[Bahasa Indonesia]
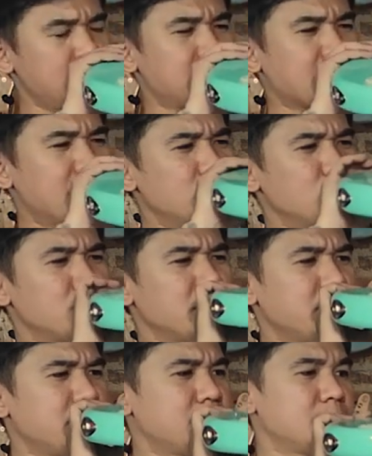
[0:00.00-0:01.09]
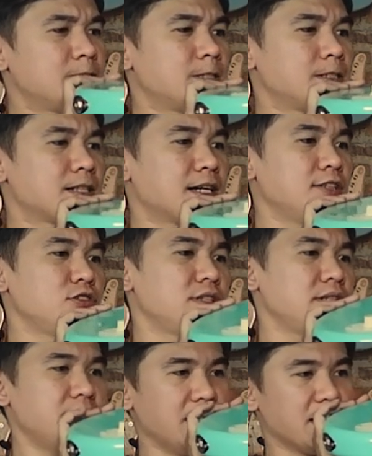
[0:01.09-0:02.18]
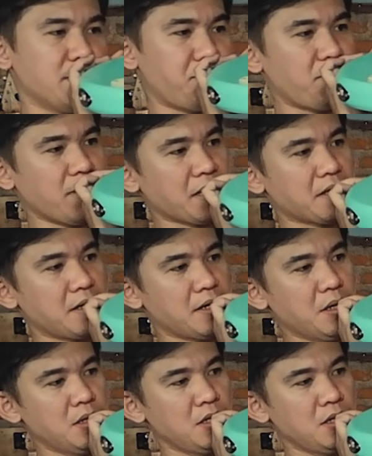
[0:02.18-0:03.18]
radiusnya radiusnya dia agak flat ya